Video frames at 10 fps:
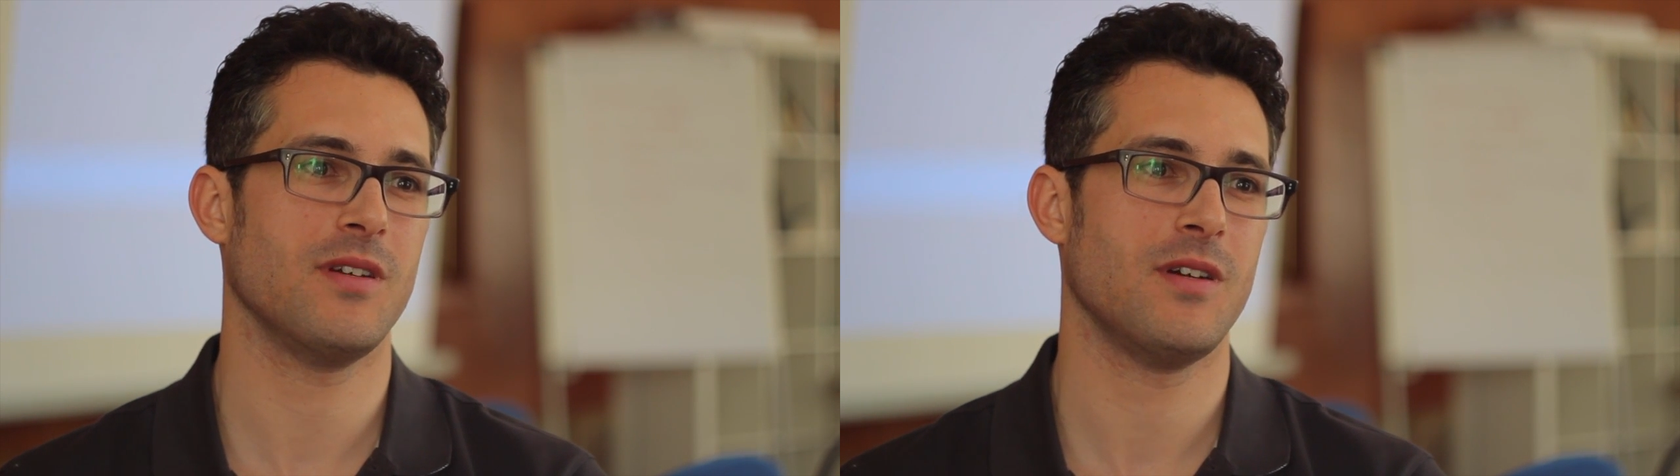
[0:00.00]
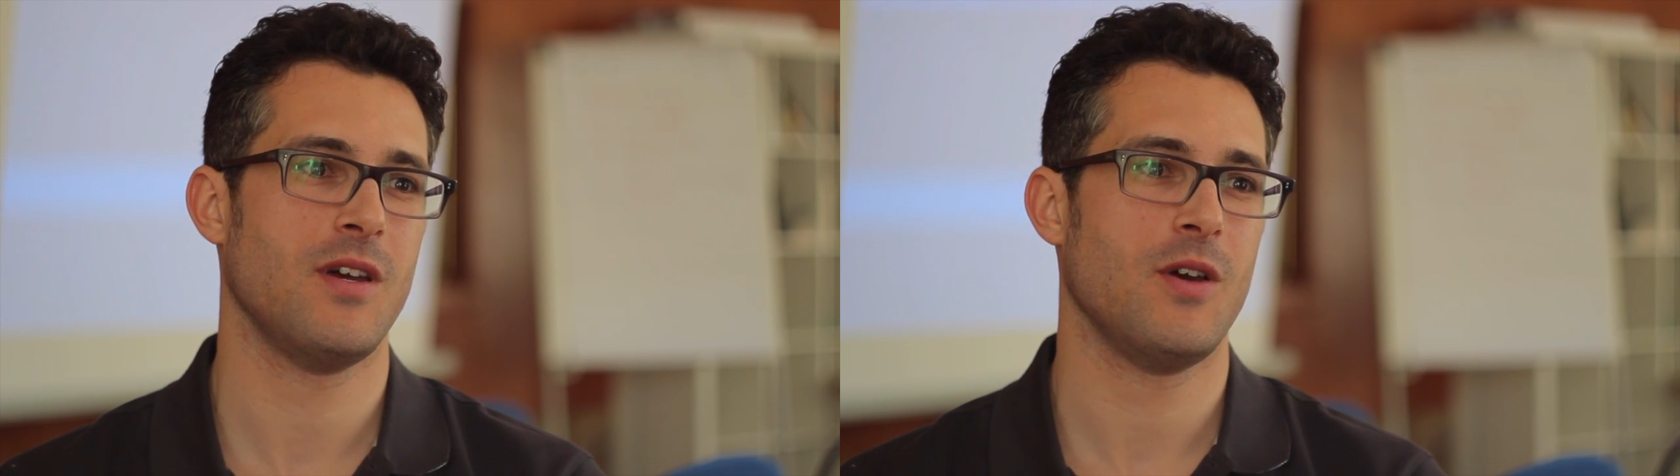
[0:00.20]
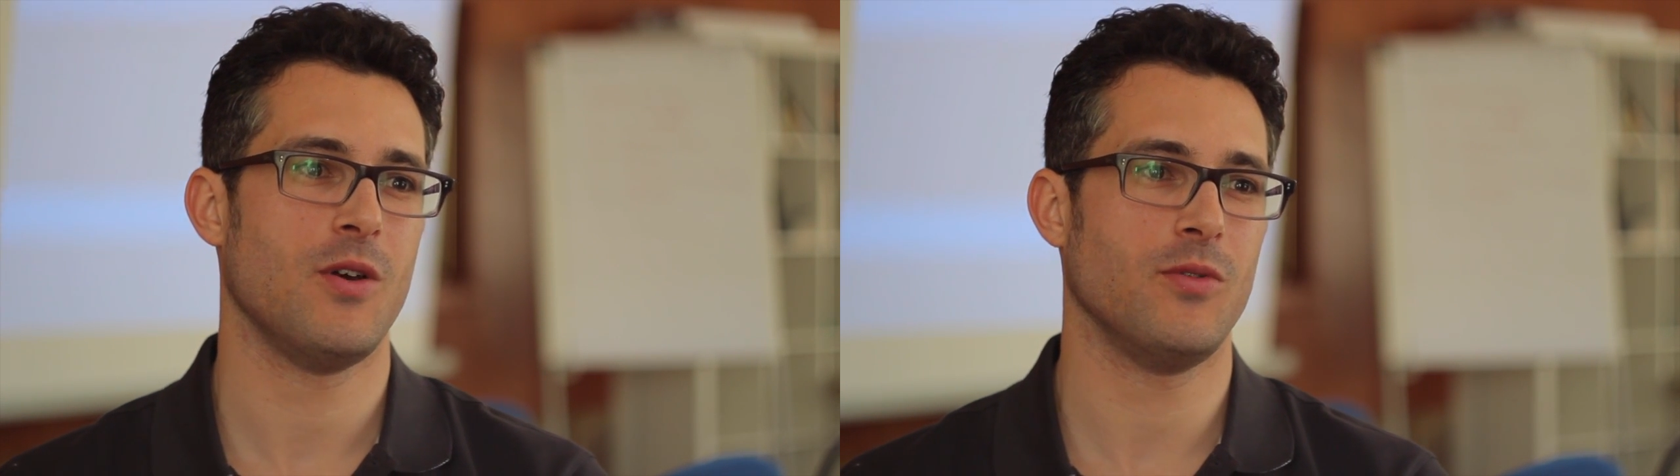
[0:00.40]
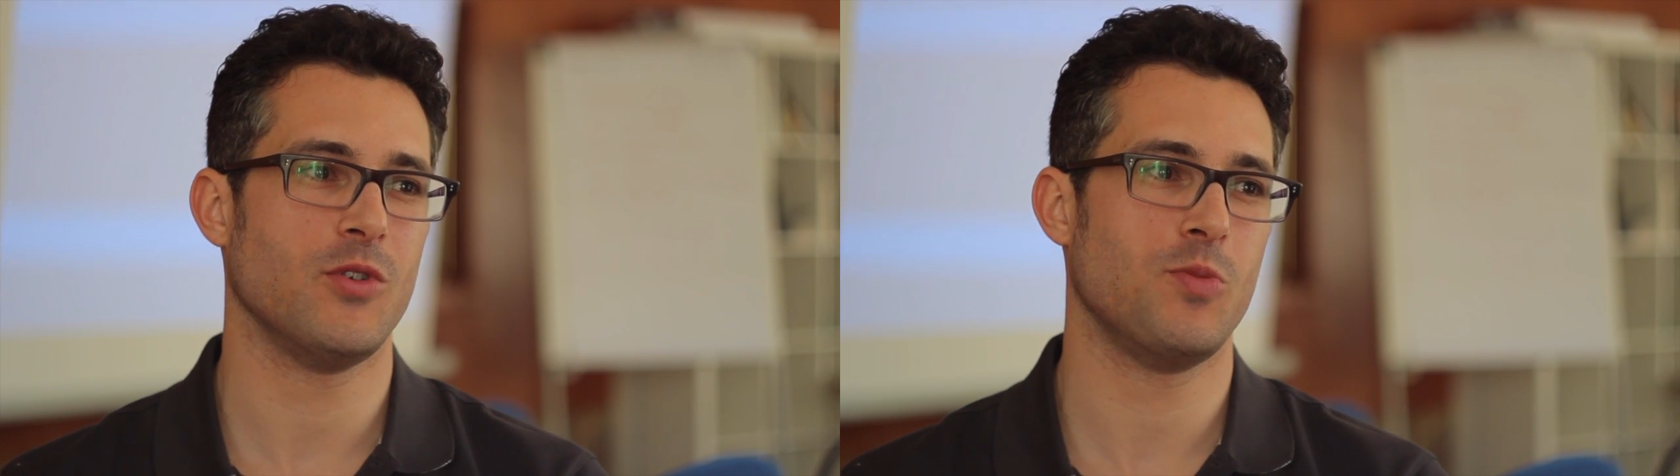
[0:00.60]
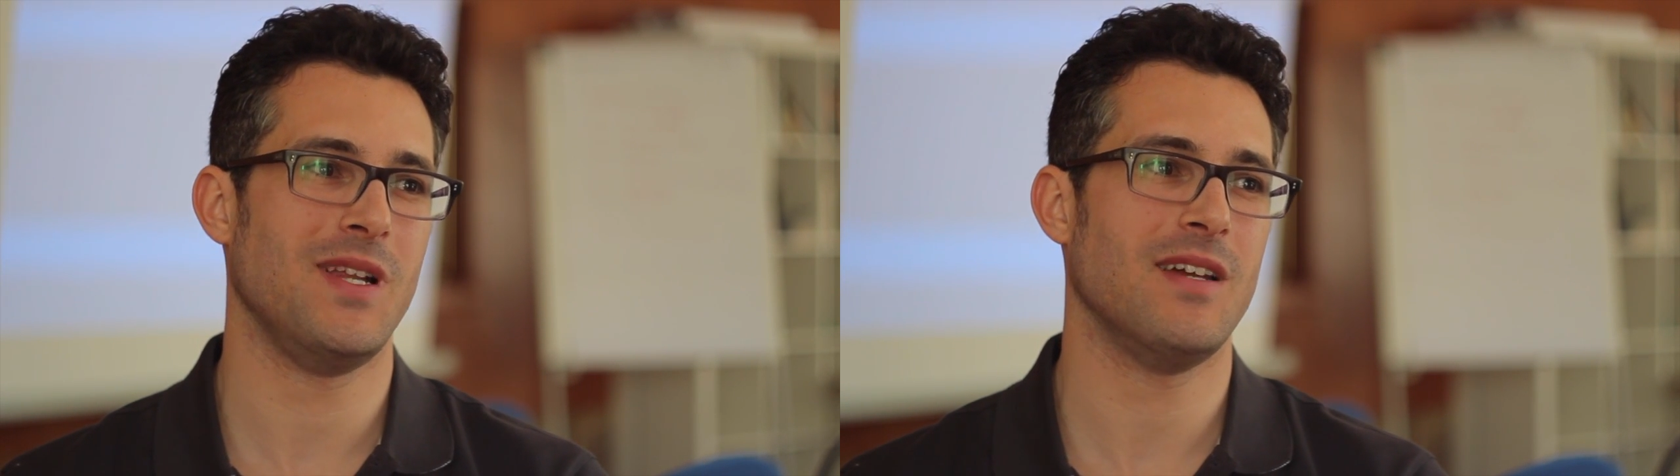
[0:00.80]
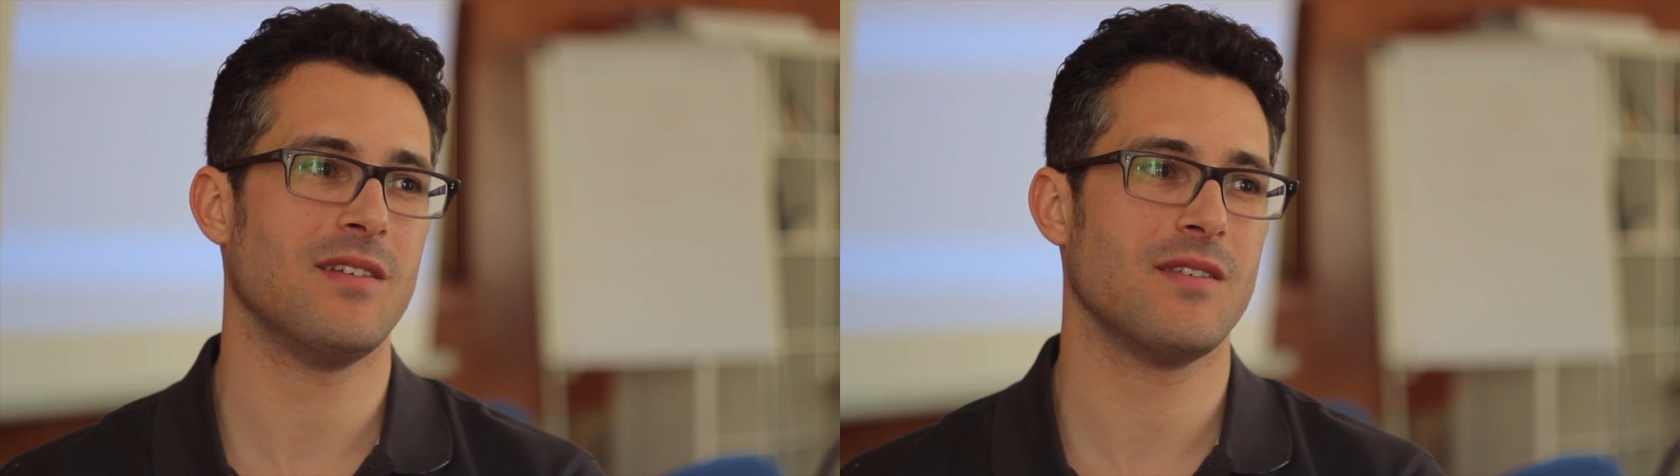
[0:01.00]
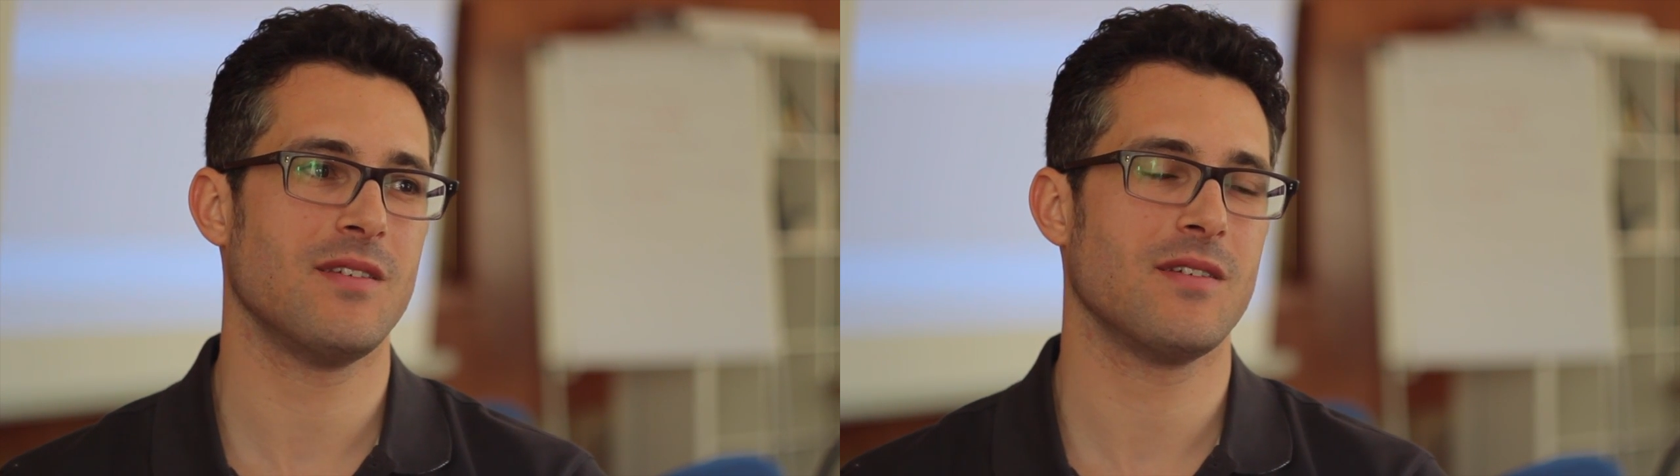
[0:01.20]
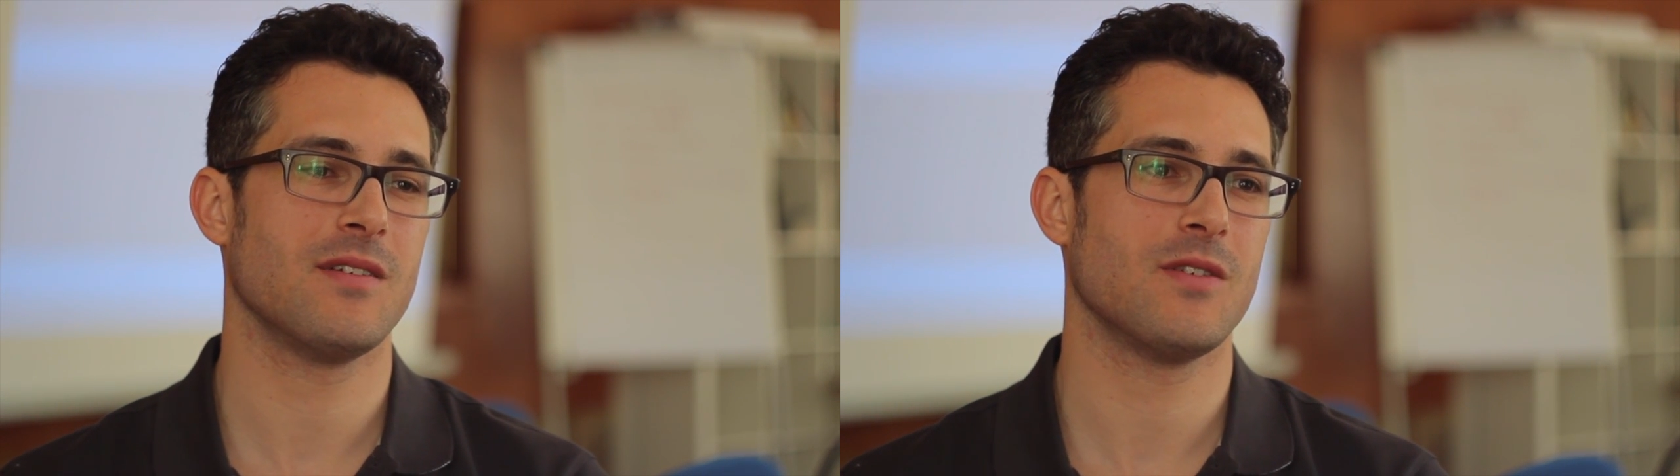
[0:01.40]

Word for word: Ja? Und das Spiel ändert sich